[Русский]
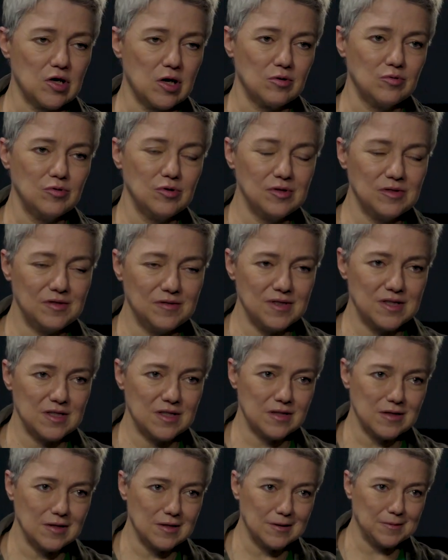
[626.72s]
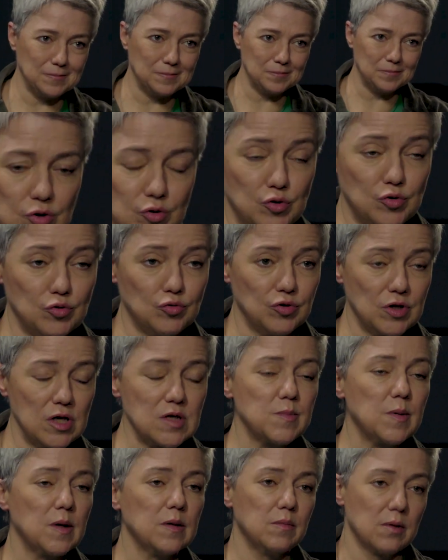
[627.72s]
широко известно, что у
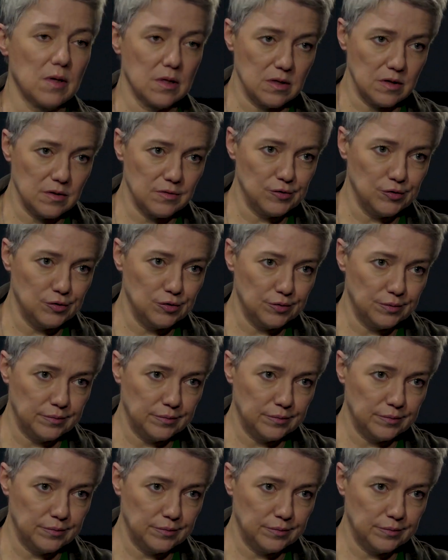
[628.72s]
нас подбрасывают.